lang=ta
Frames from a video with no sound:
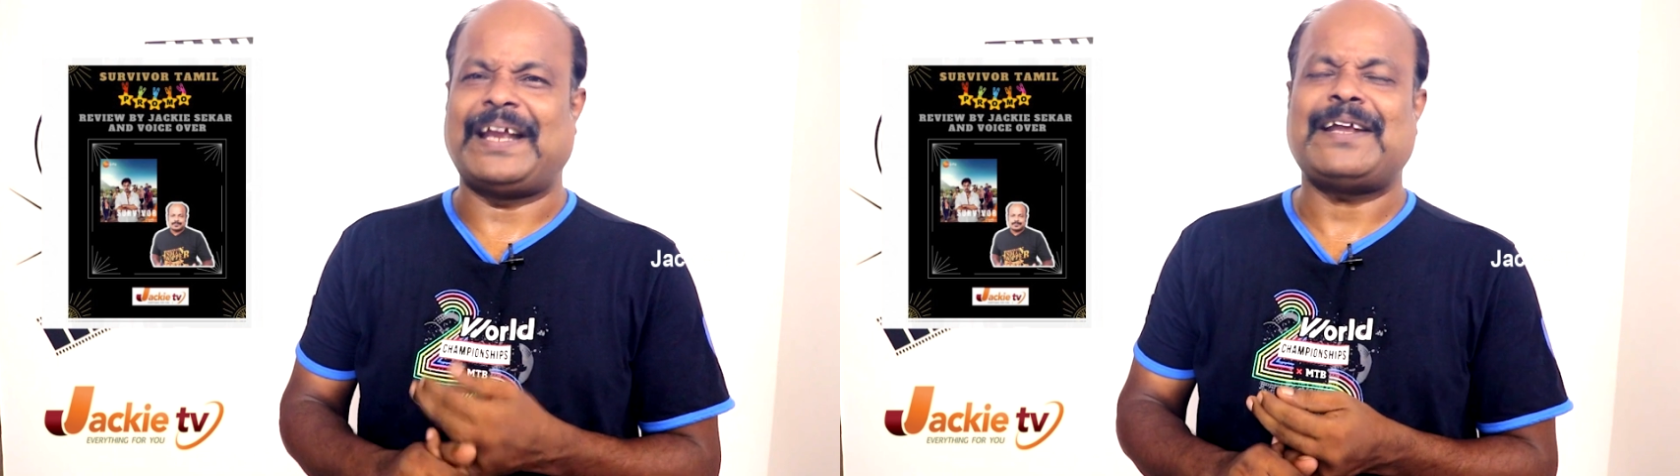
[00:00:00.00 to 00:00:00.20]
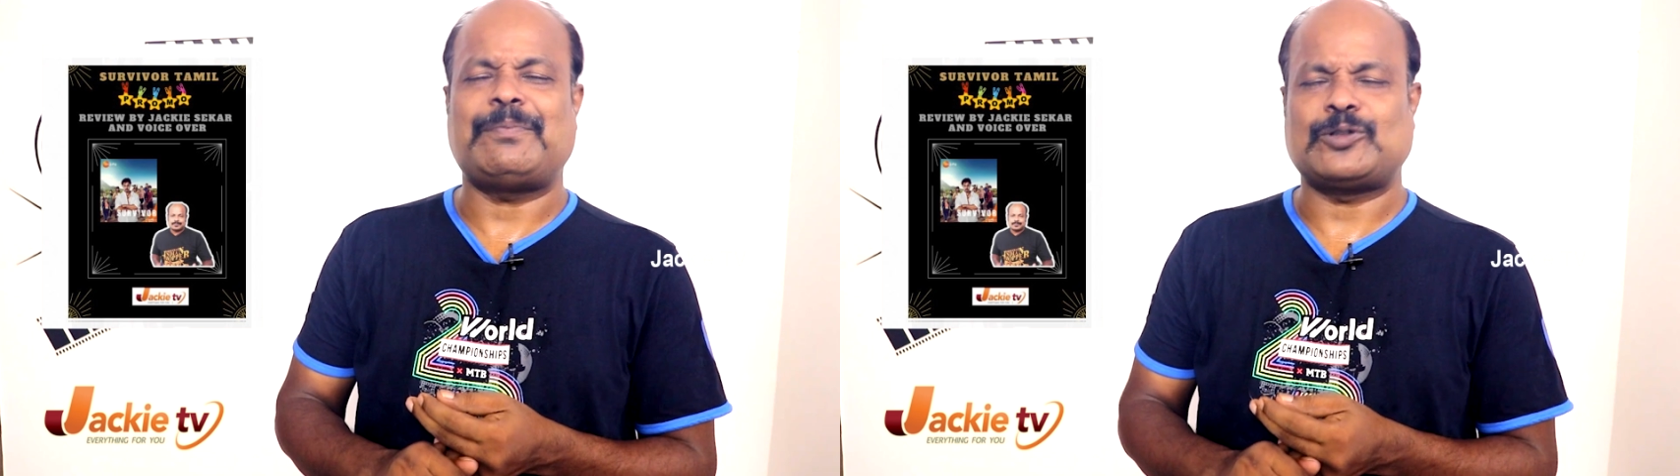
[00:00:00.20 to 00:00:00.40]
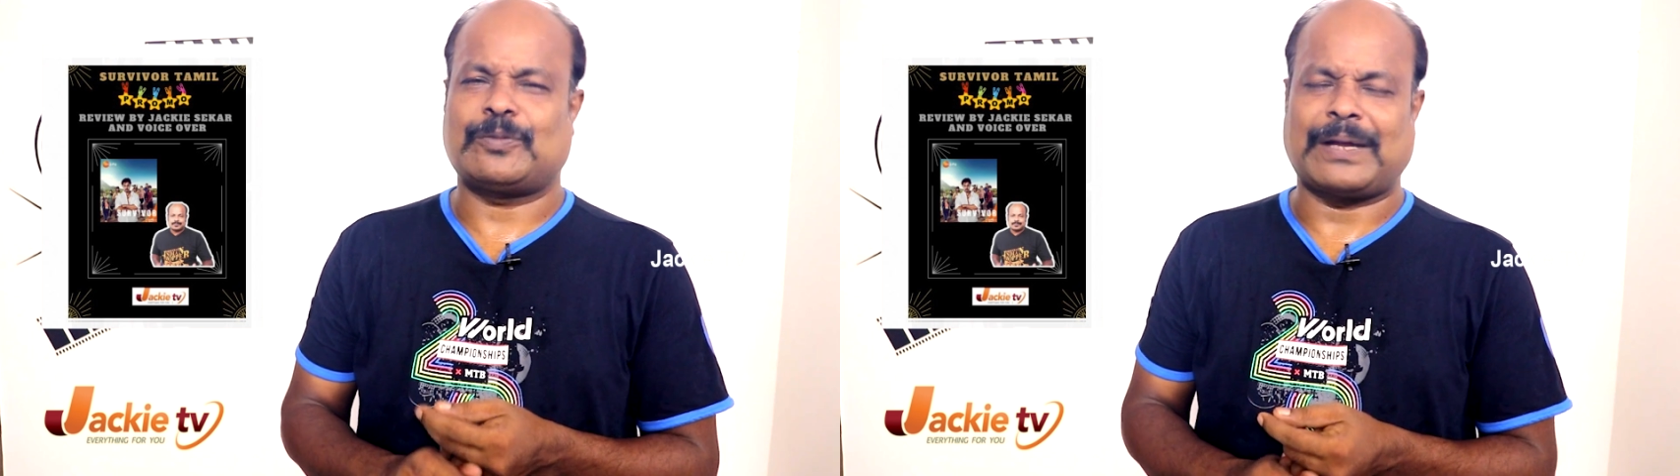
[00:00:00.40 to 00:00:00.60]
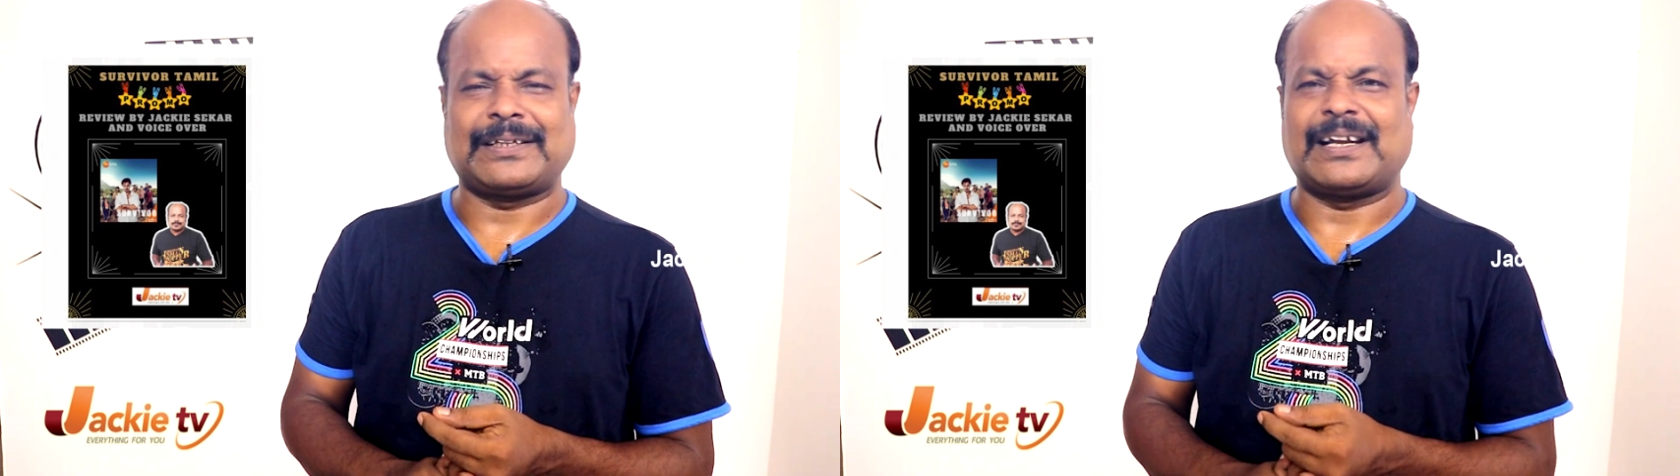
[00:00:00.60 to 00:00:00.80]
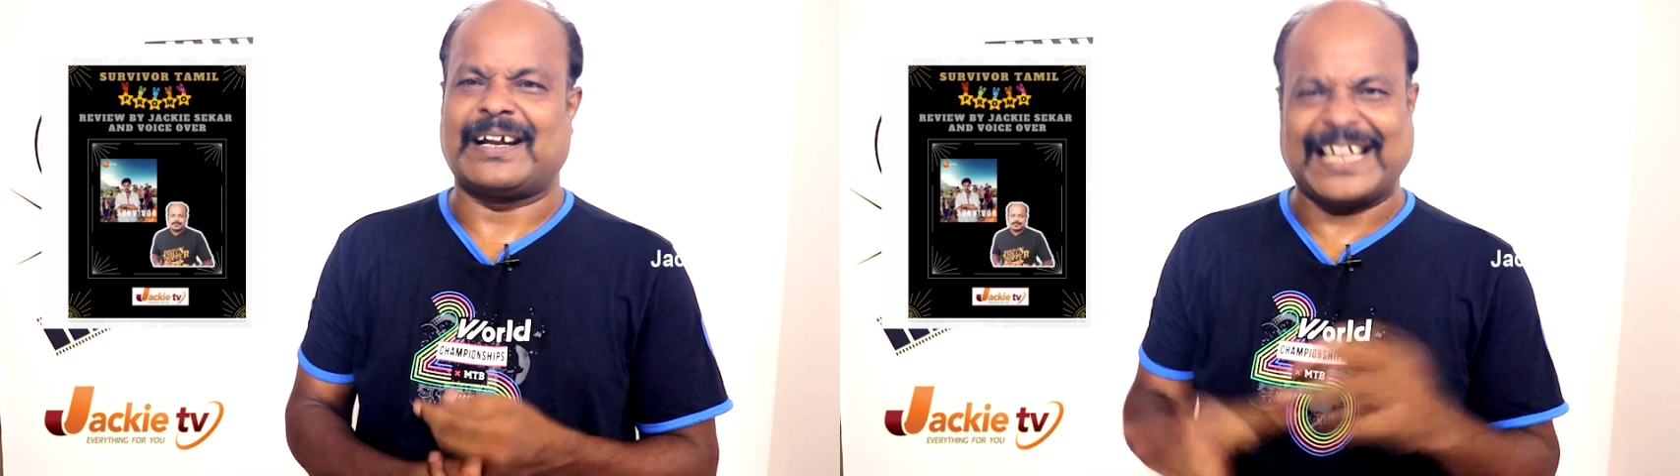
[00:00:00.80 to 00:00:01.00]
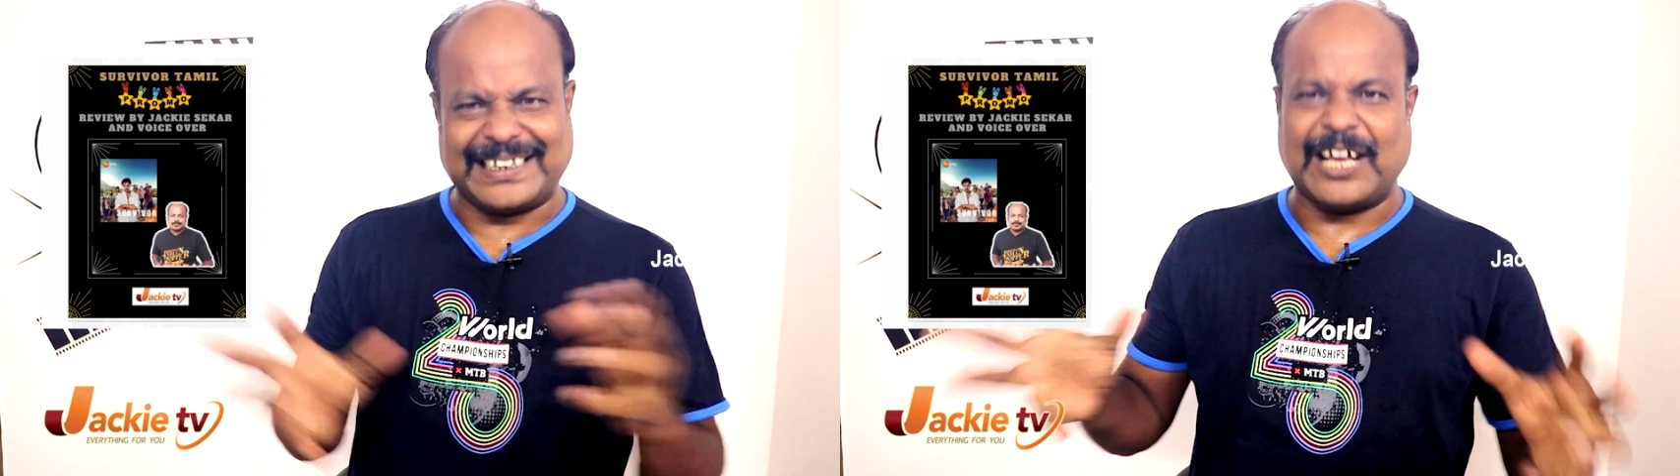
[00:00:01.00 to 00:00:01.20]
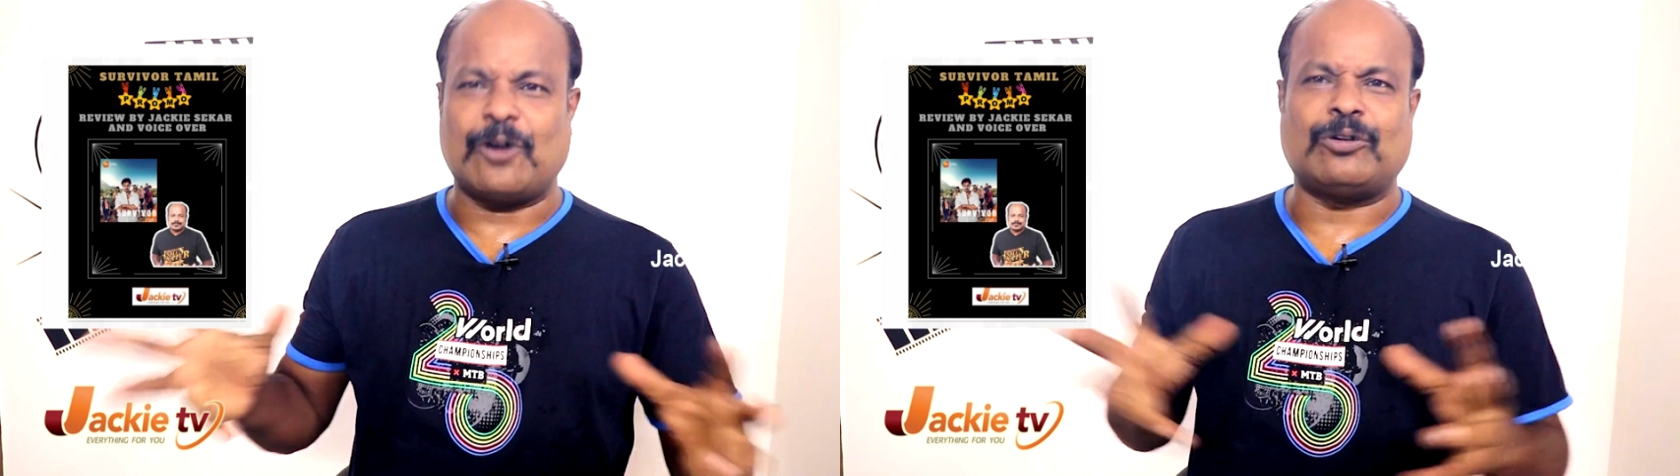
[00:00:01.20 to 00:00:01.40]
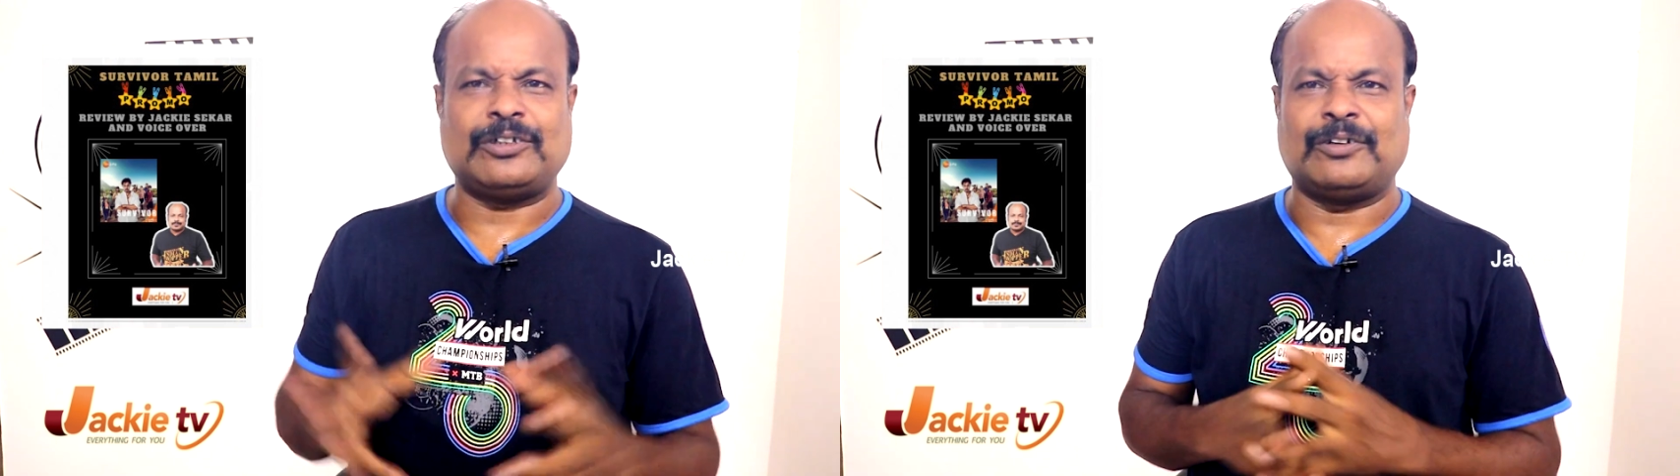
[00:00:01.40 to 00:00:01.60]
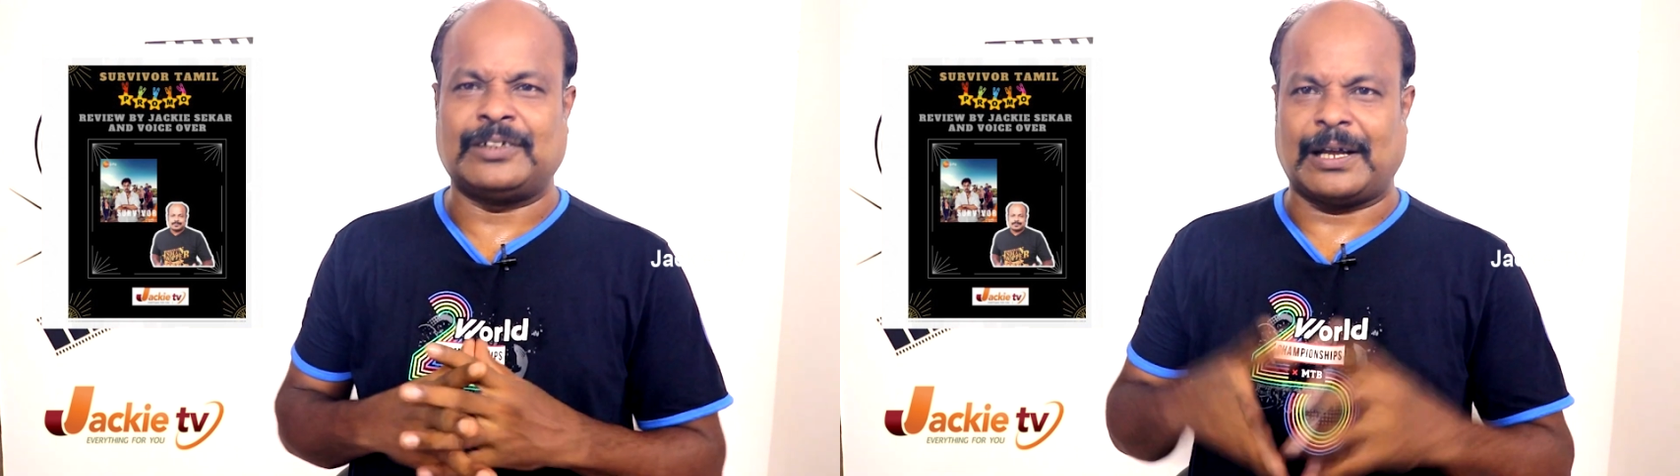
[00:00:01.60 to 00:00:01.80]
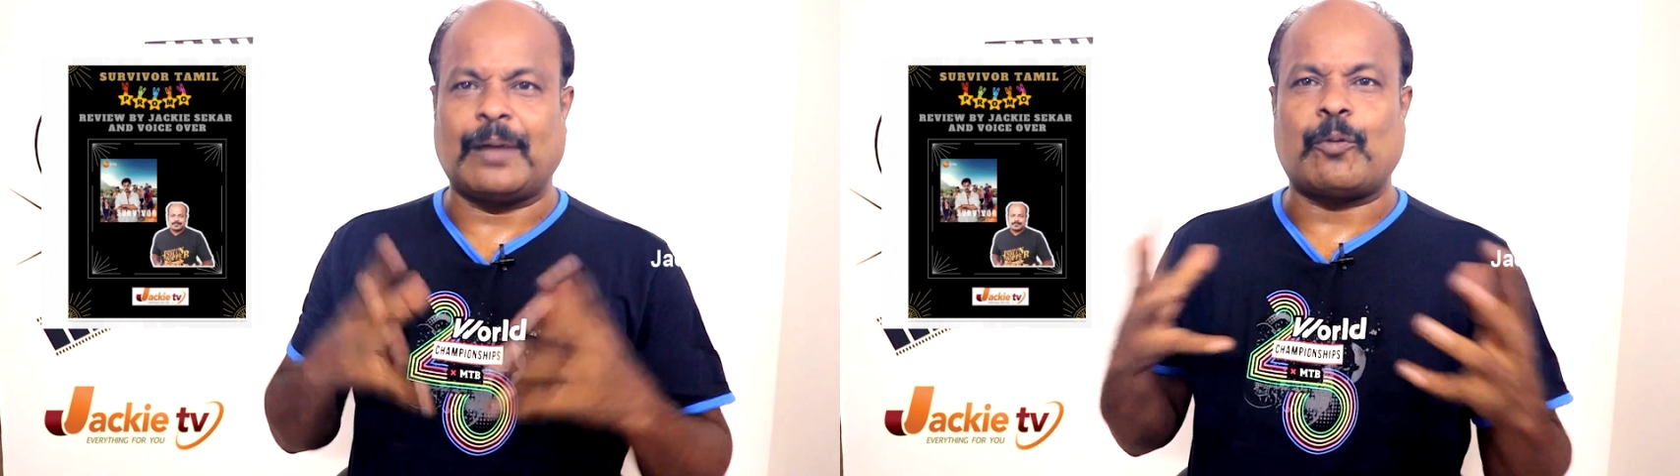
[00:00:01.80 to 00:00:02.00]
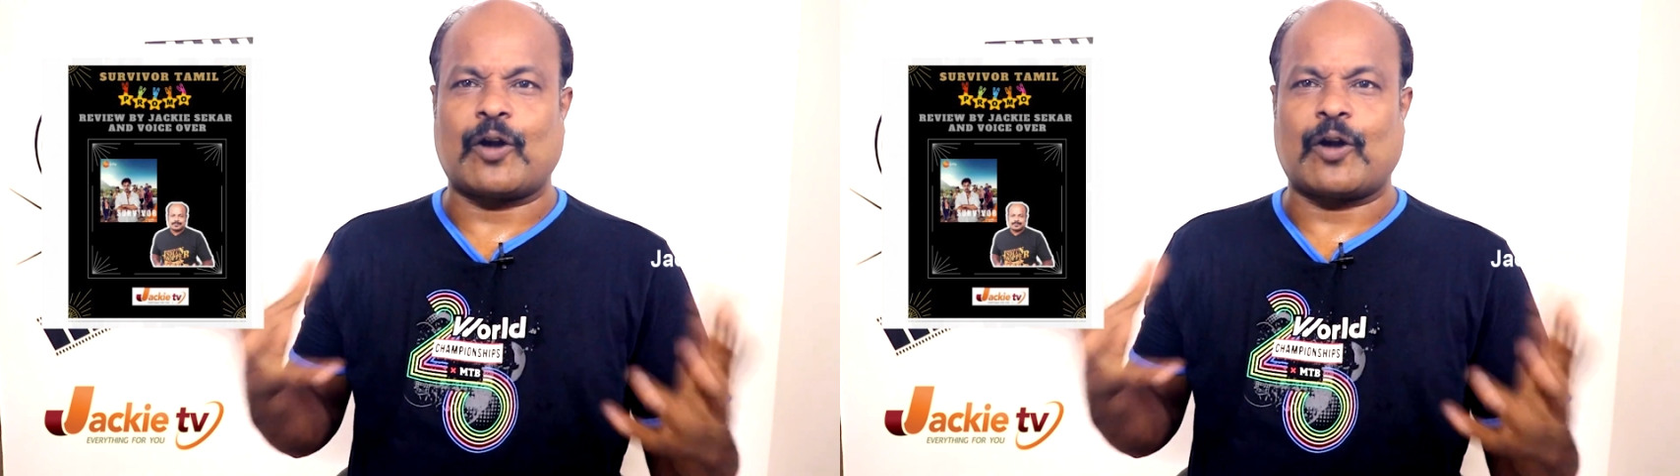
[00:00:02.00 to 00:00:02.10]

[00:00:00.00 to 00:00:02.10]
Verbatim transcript: மெயின் எபிசோட் பார்த்துல நேத்தே அவங்க வந்து அந்த